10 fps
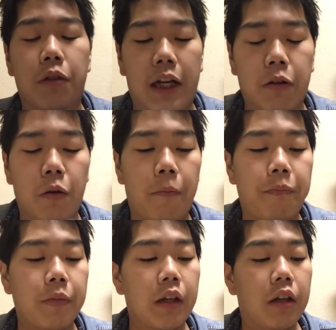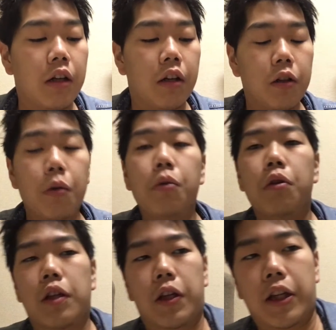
となるとということでです